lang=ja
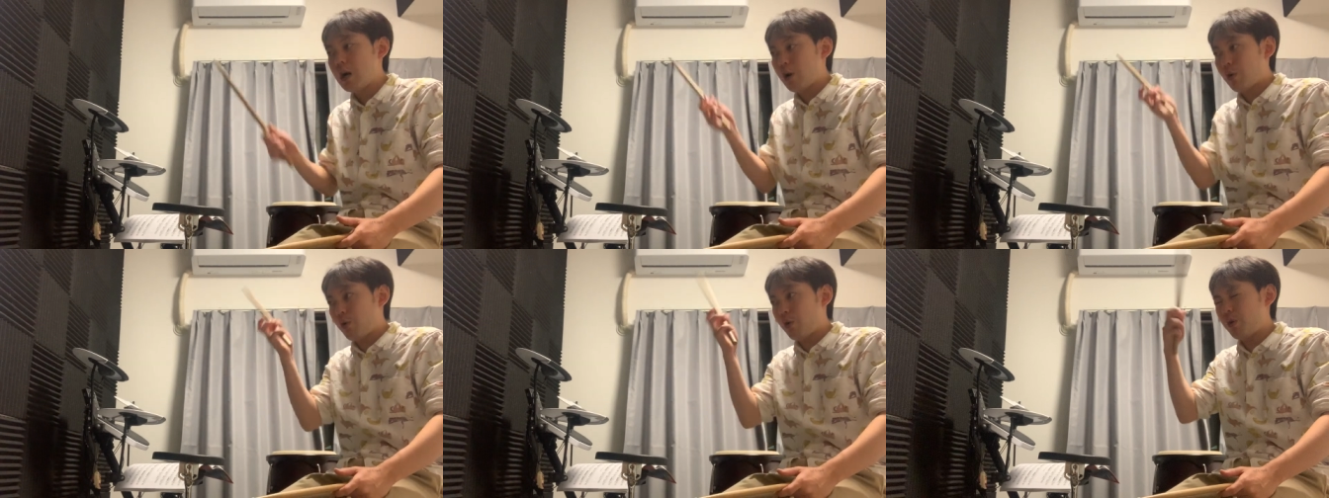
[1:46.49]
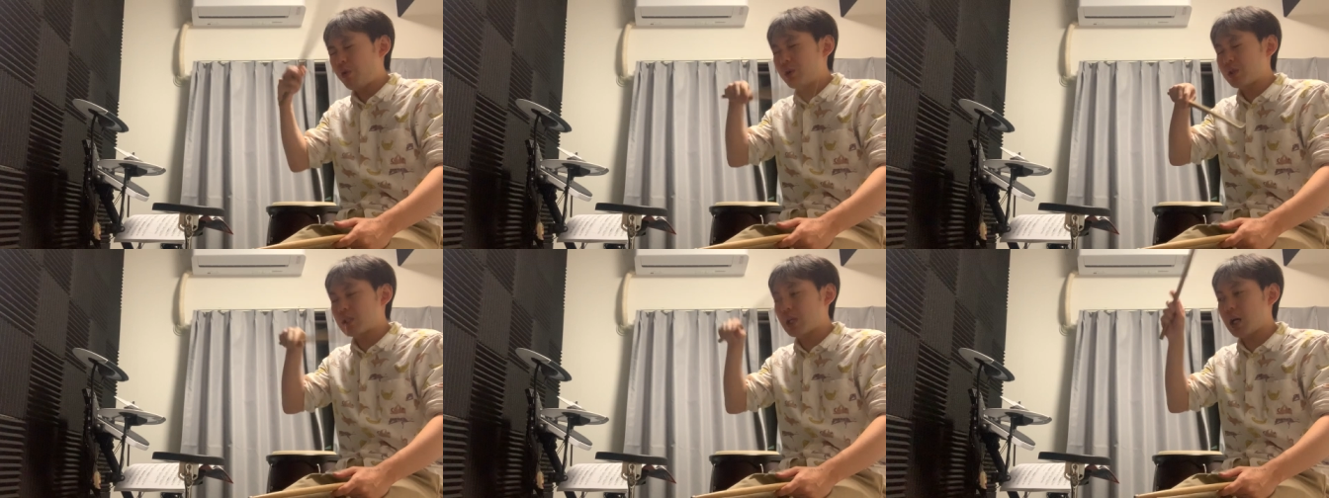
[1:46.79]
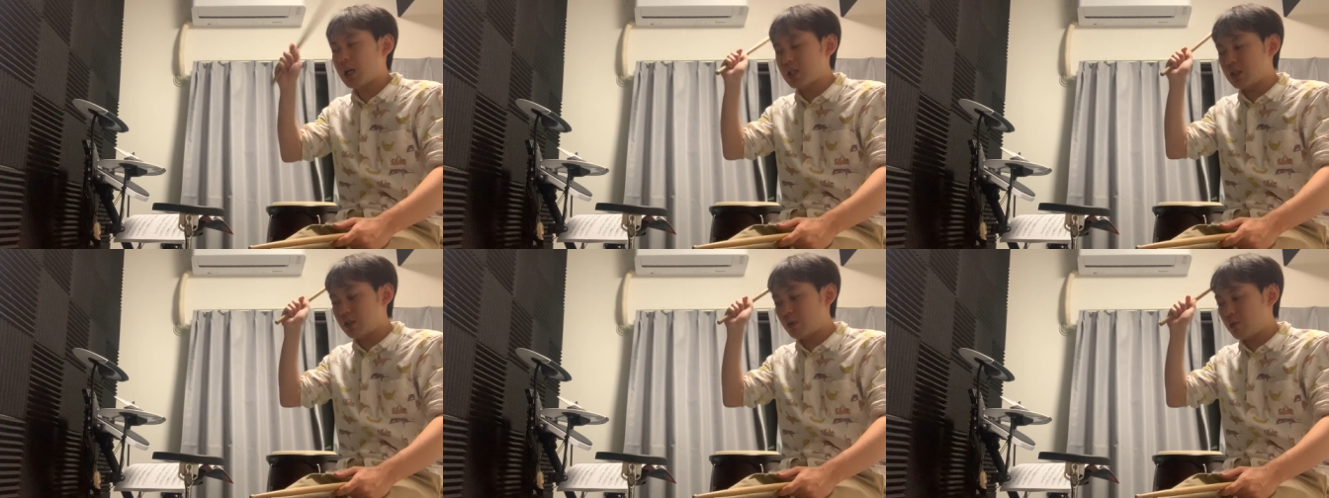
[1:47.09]
これの
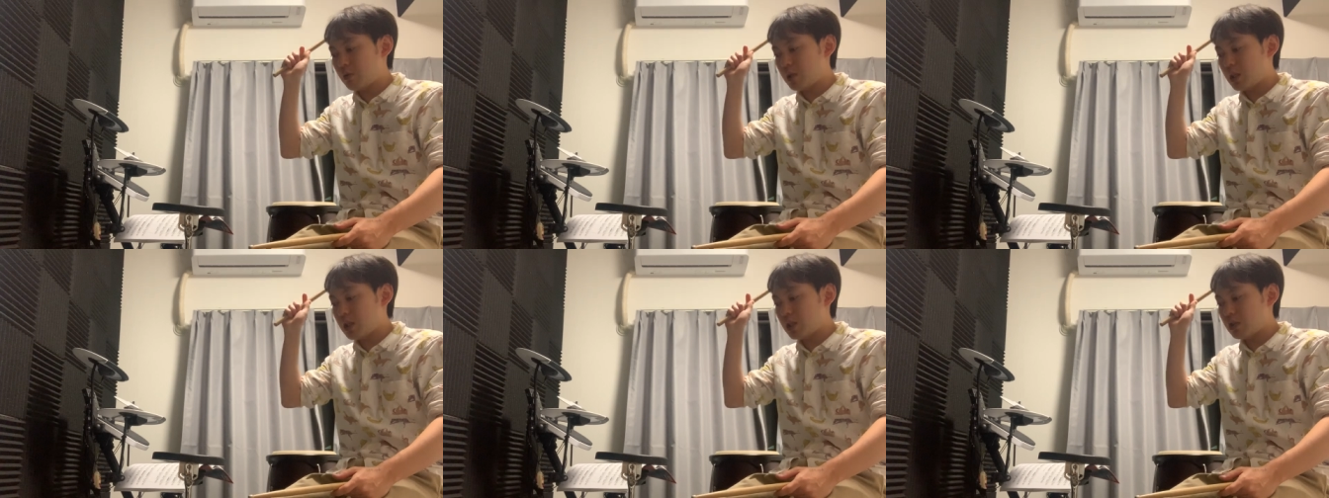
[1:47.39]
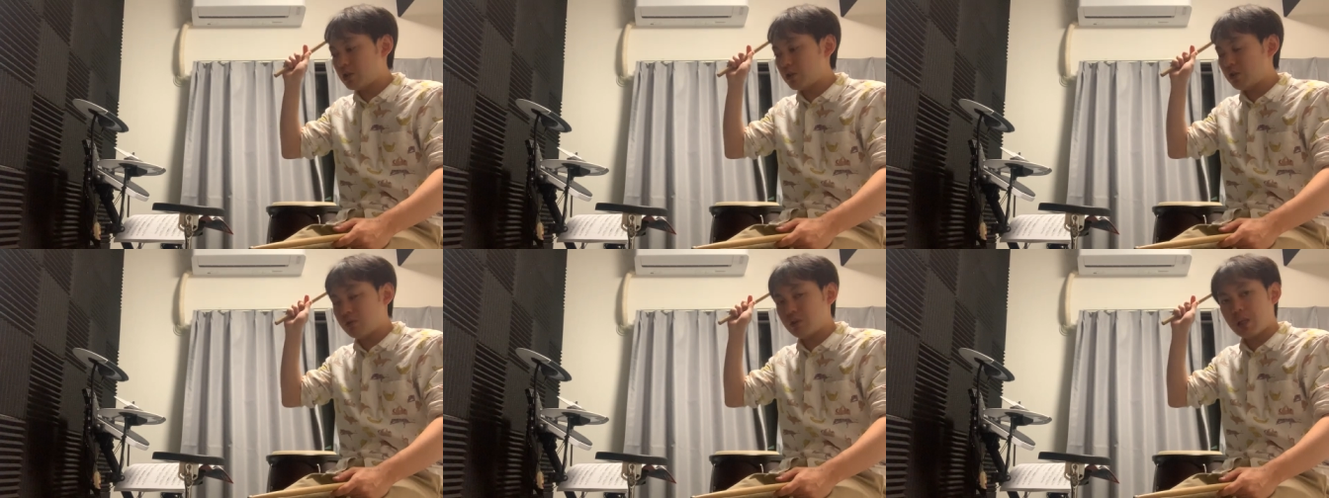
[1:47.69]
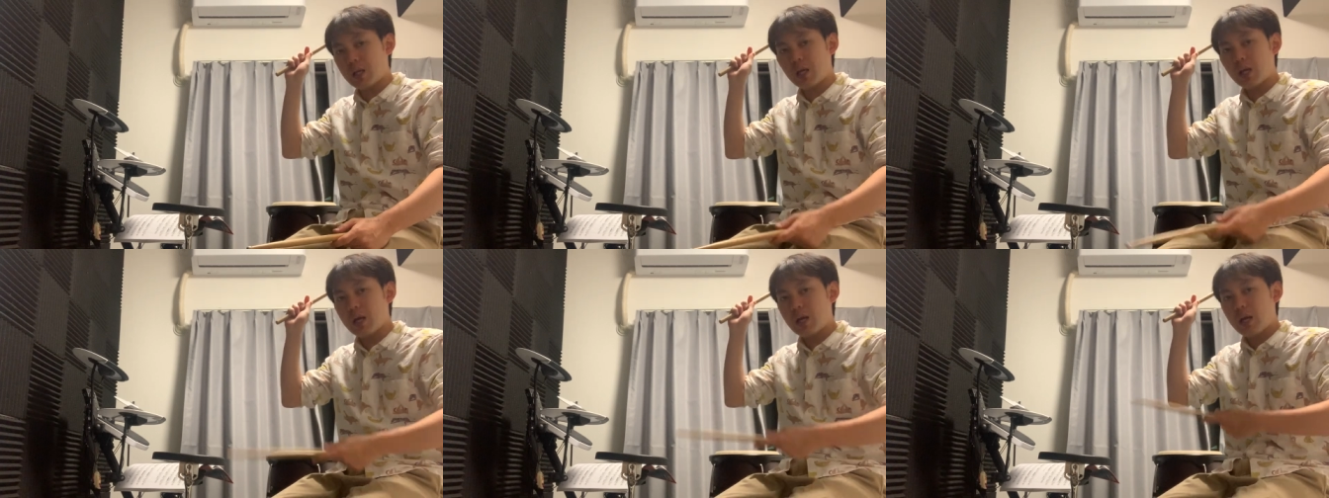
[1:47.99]
最初の練習
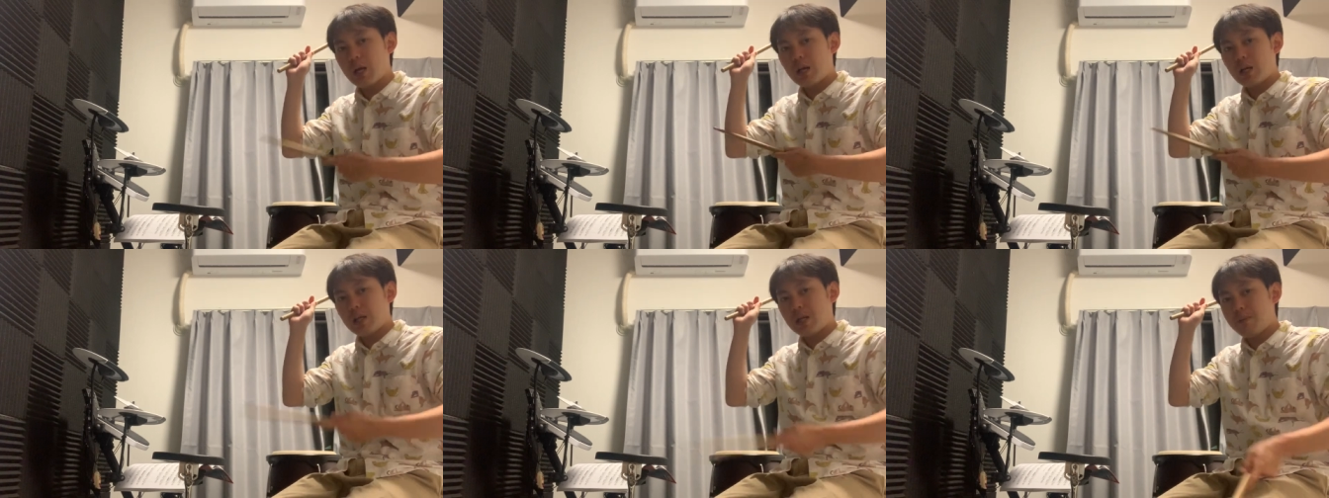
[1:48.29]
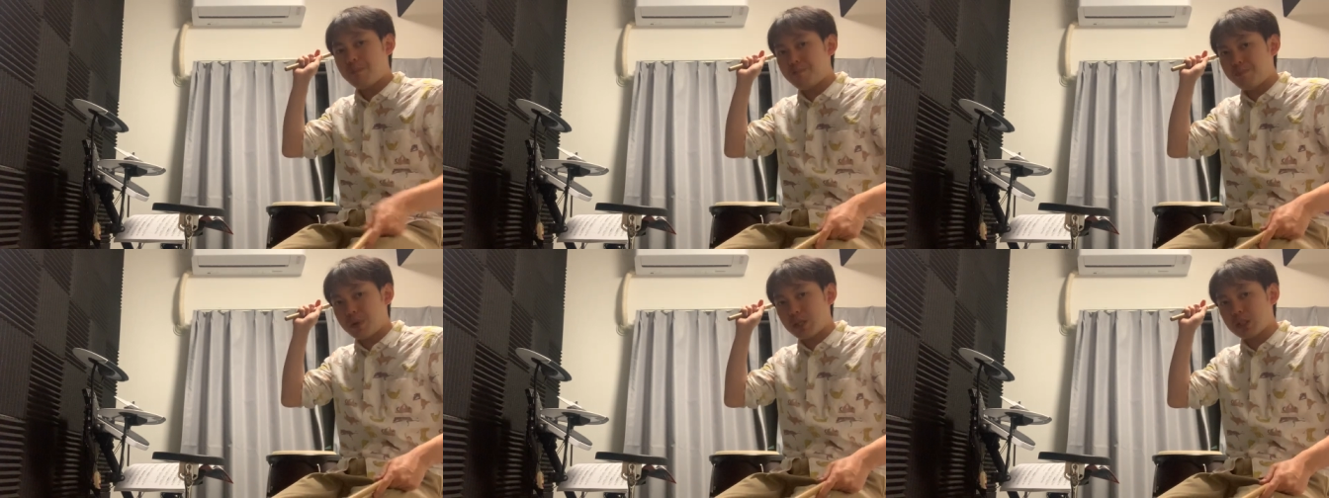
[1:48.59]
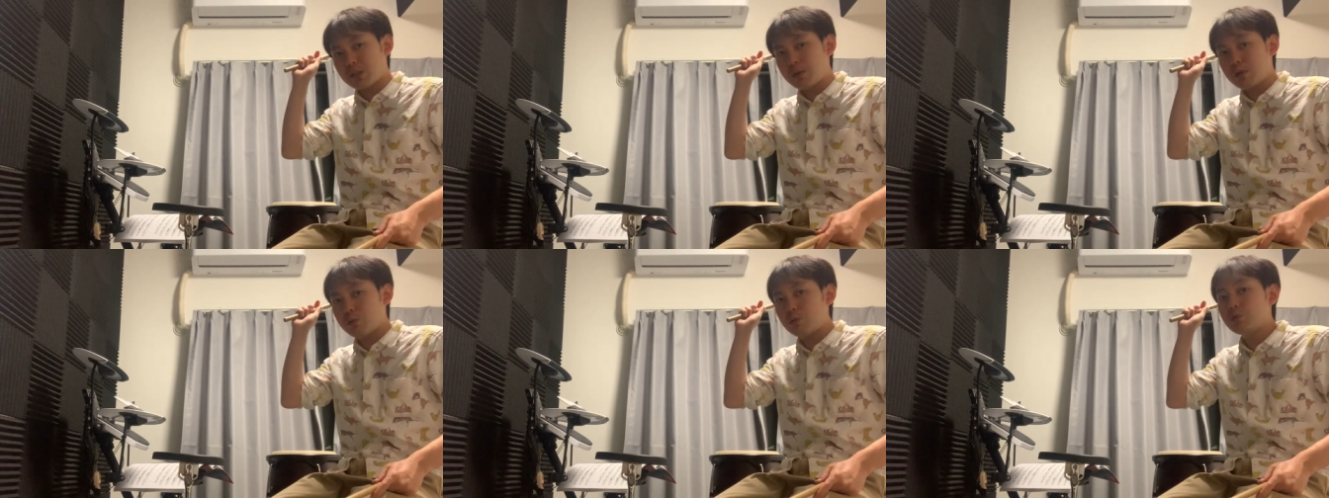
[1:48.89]
で、一
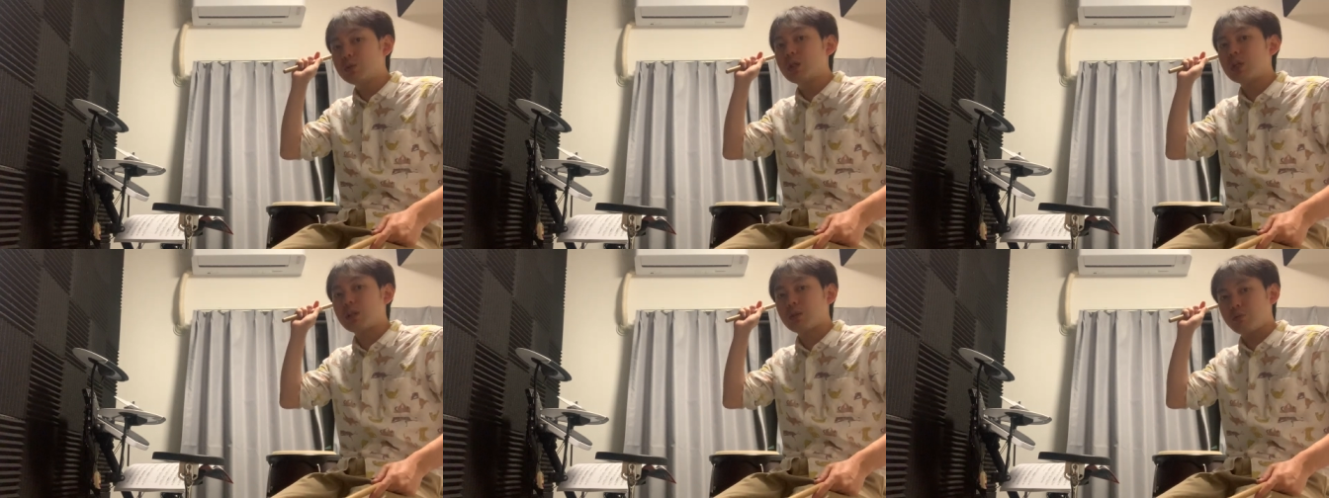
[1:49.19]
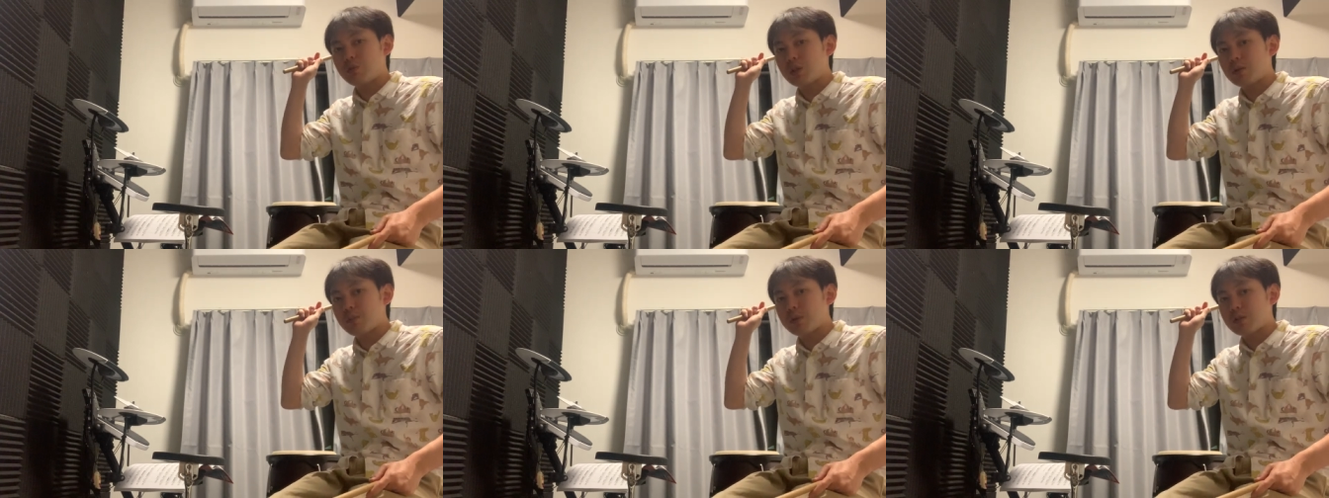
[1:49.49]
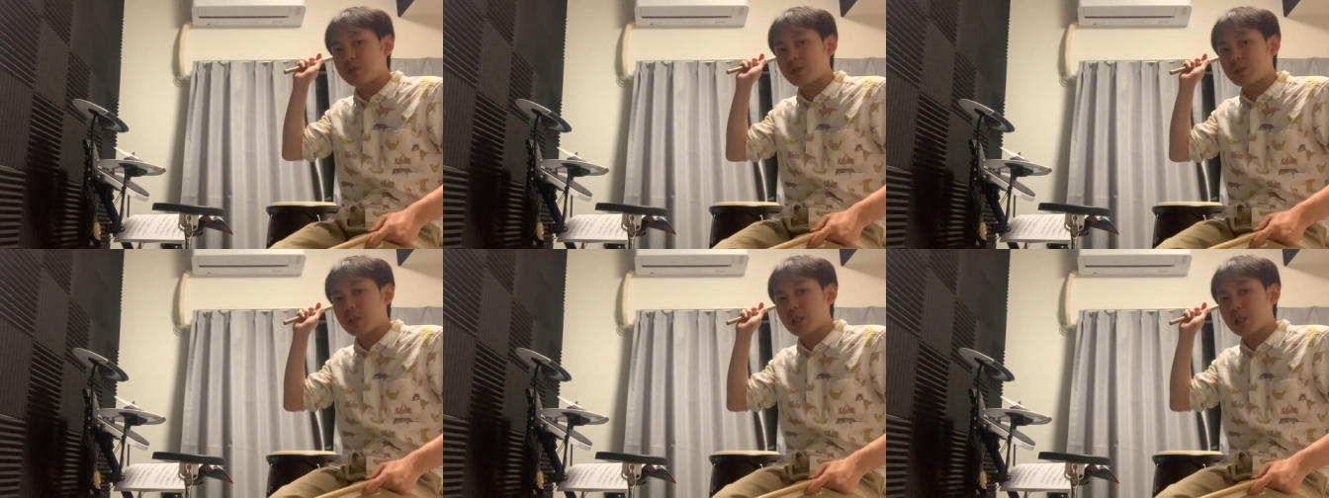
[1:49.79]
発で腕で振りますね。